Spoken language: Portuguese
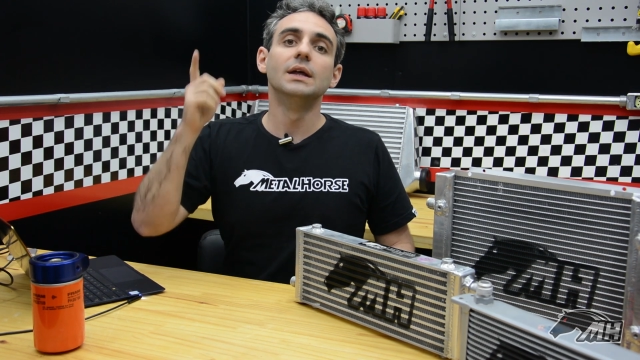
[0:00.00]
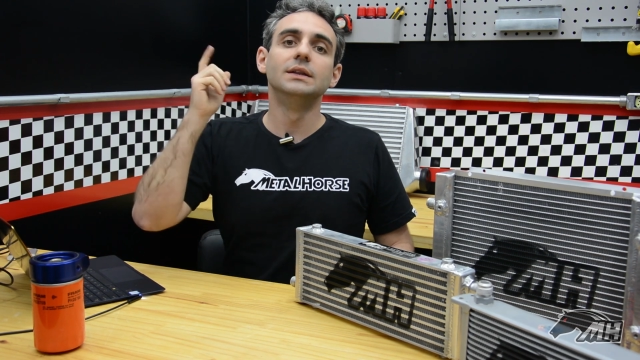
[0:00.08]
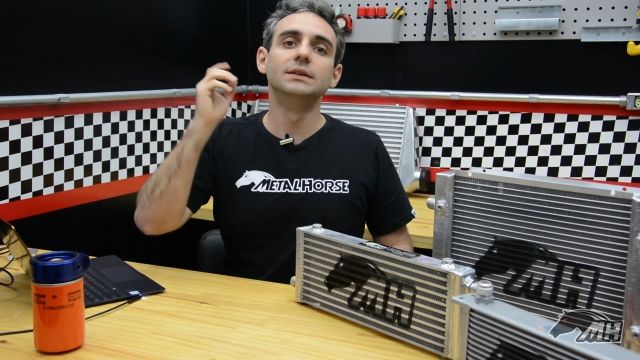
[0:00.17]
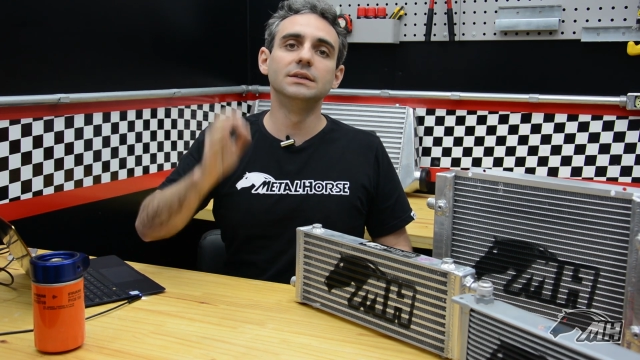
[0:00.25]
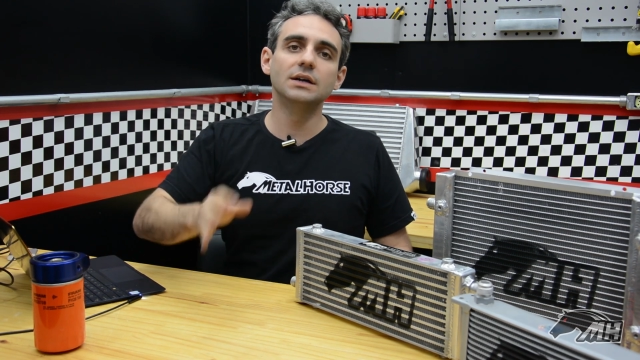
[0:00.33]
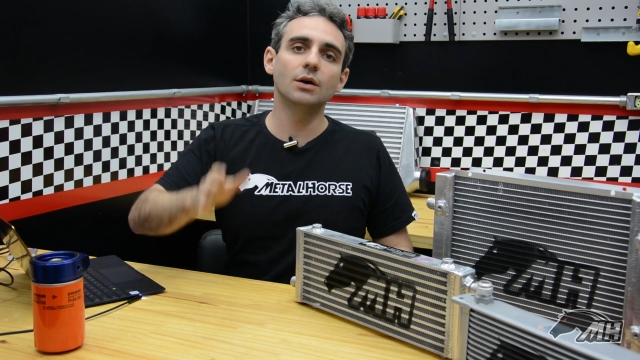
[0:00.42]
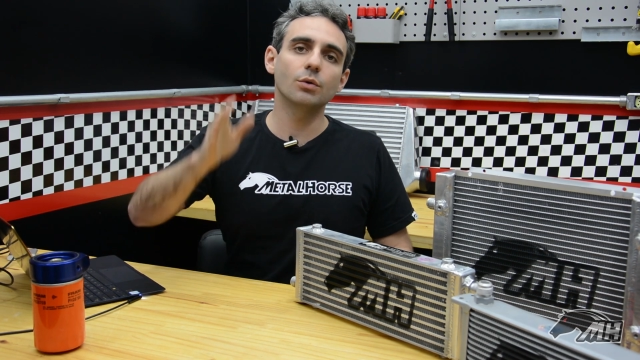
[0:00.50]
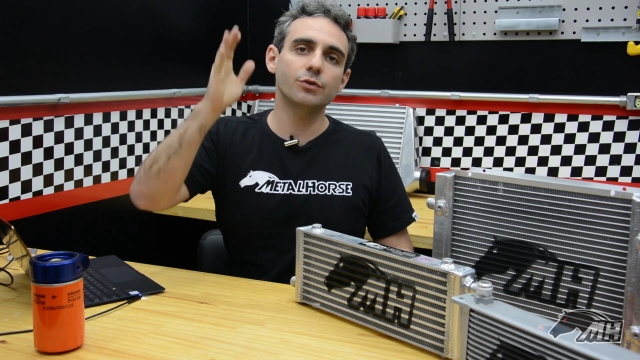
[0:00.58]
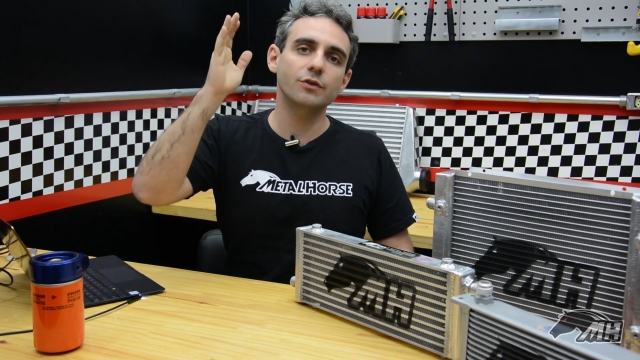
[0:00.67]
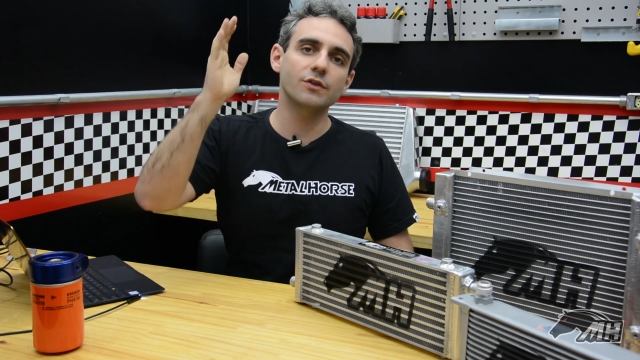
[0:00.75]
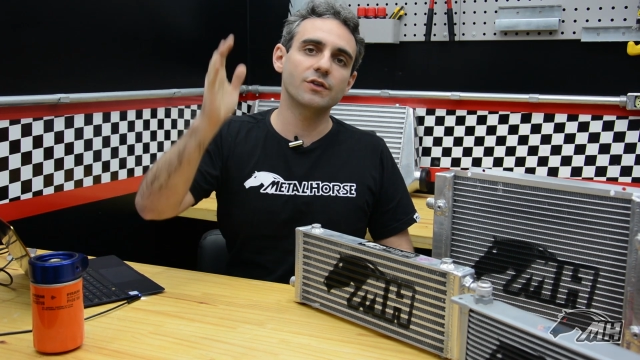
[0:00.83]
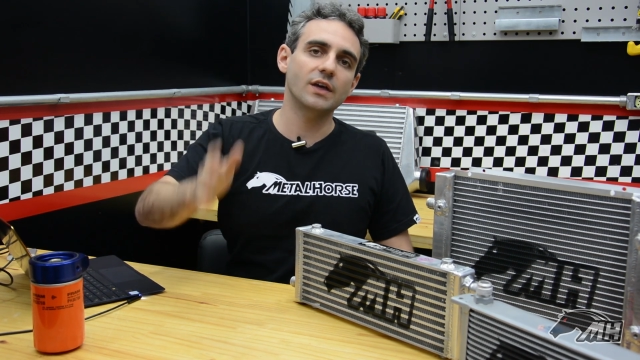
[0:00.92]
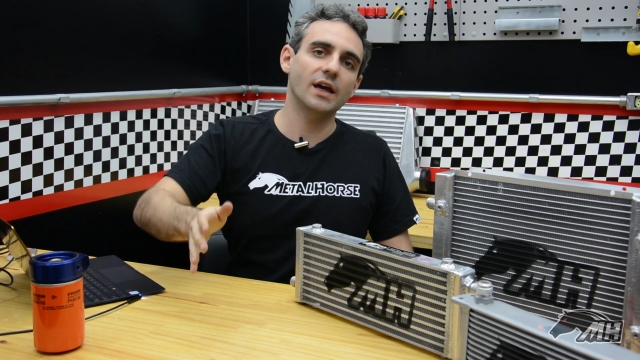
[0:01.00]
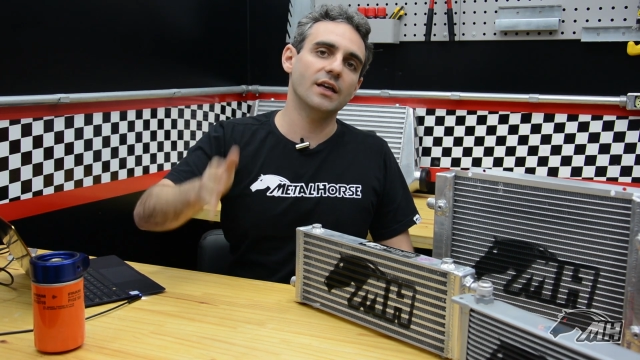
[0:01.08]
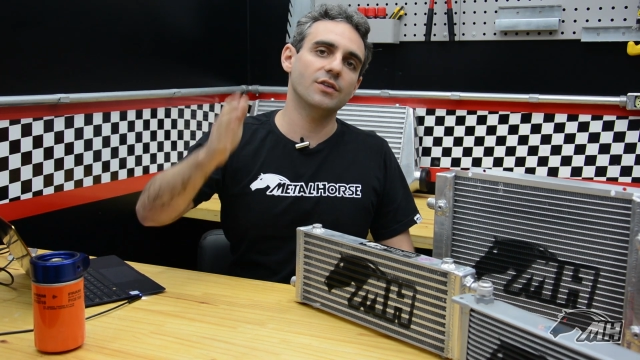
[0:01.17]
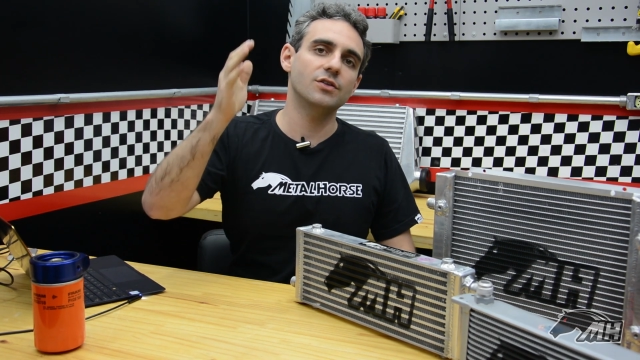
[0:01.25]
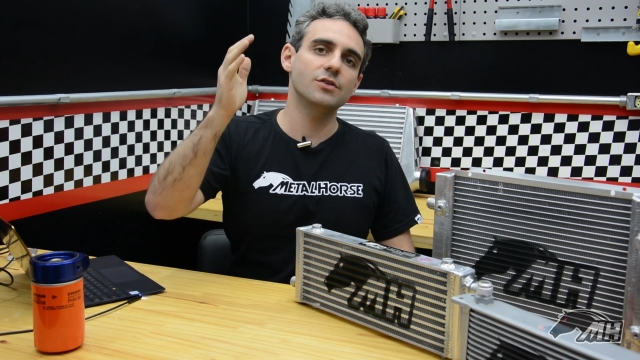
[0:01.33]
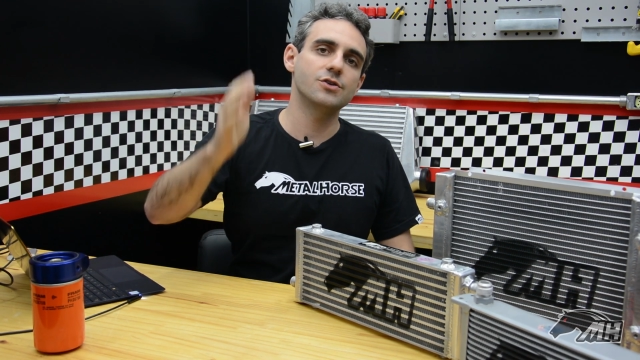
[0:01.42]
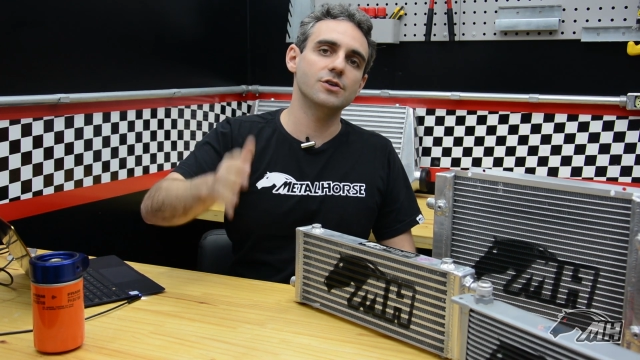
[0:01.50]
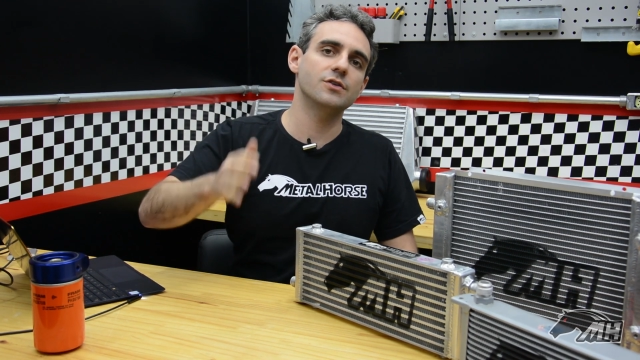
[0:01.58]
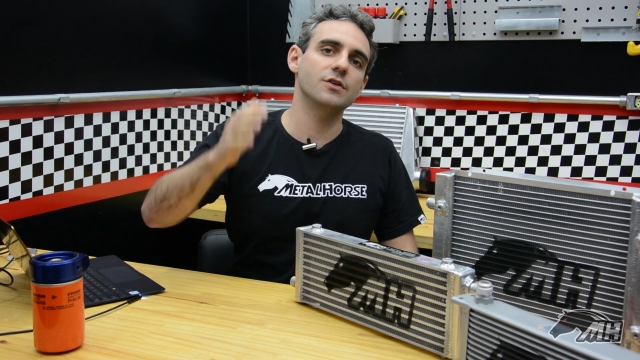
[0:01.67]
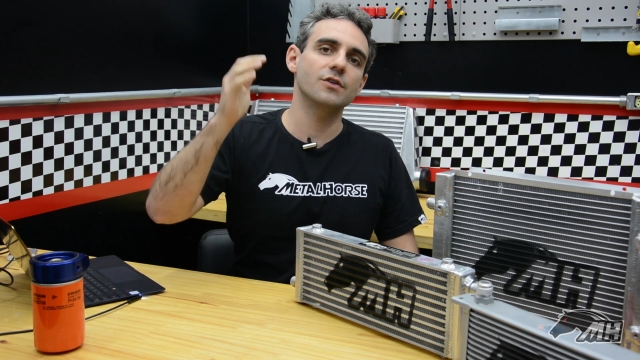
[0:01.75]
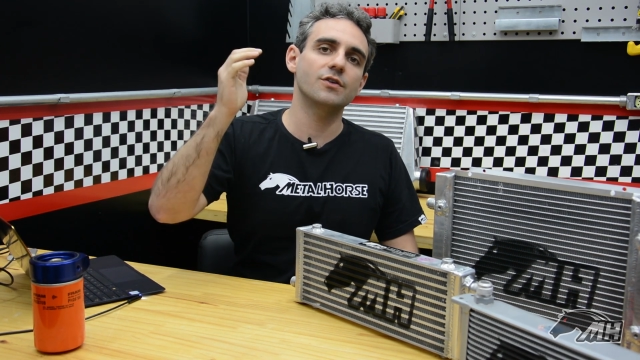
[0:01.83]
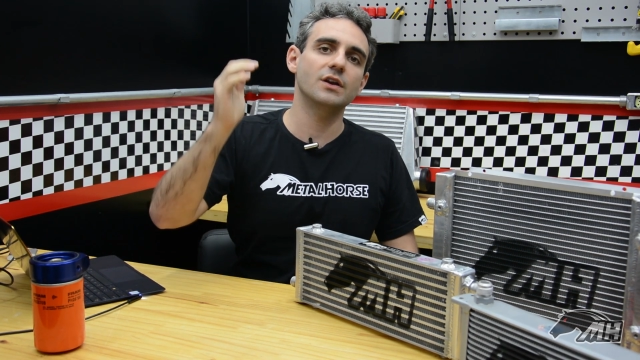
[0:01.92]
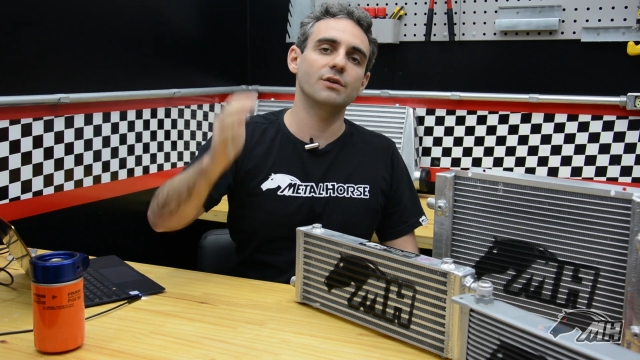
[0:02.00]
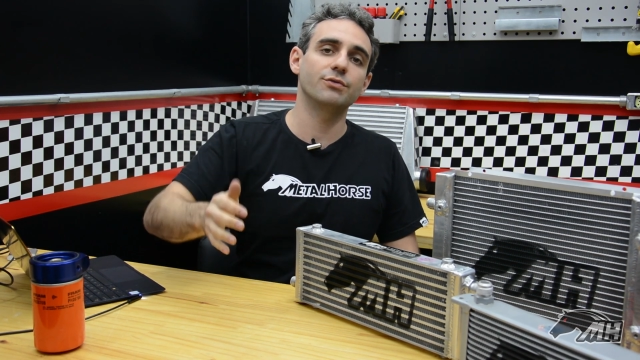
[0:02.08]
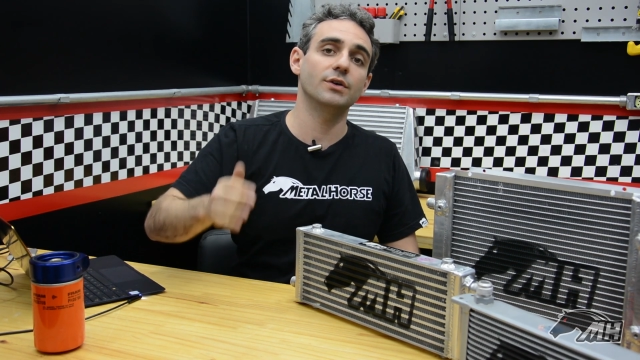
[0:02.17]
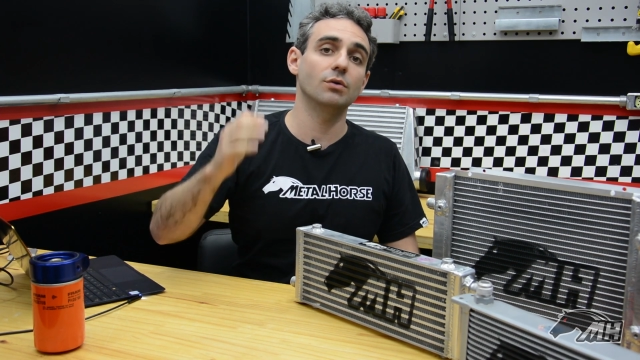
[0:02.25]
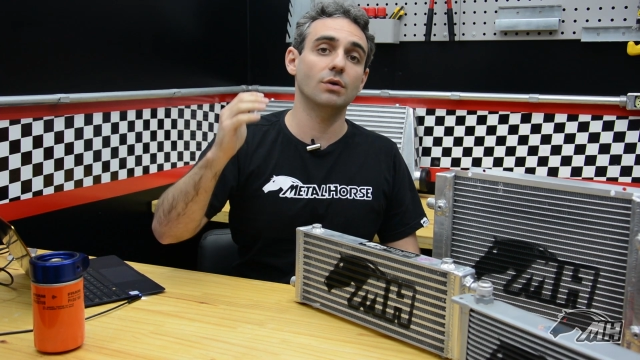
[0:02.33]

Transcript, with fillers: não se esquece de se inscrever